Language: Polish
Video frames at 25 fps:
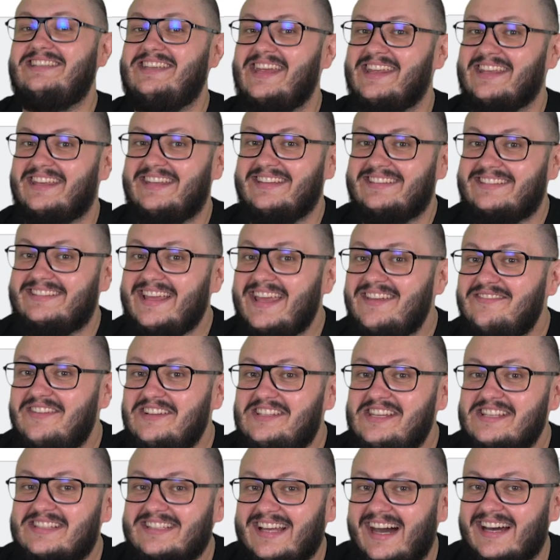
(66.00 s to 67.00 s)
Dzięki tej
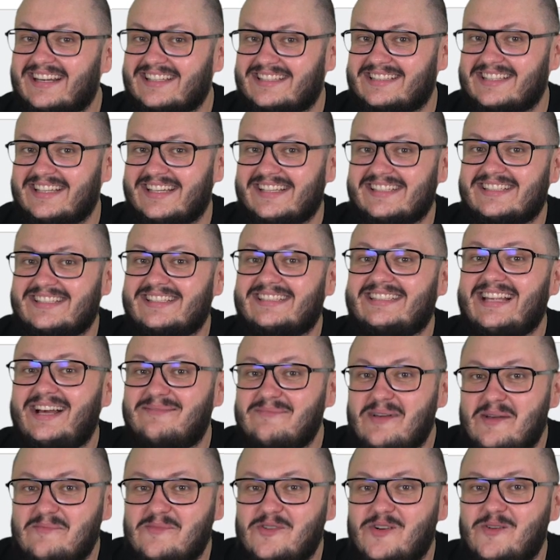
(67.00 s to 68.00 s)
wyciskarce
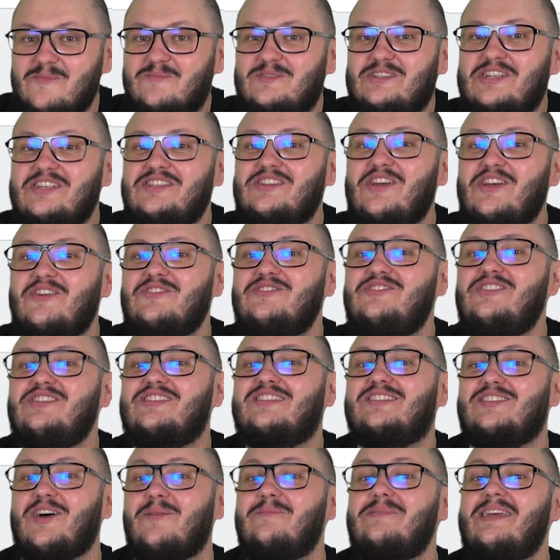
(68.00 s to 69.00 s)
samemu przyrządzisz
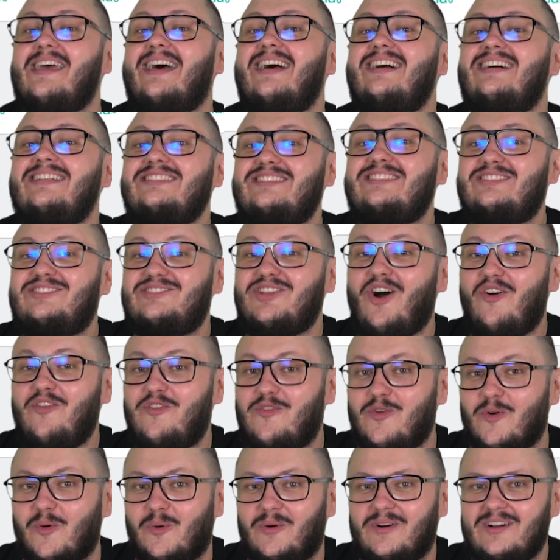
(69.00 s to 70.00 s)
sobie
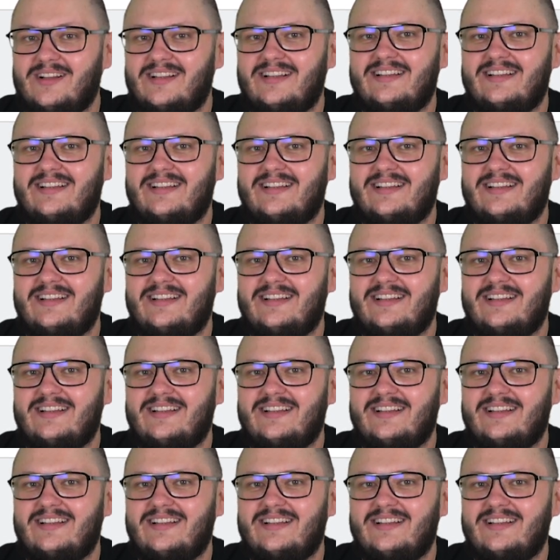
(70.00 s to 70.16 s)
tofu.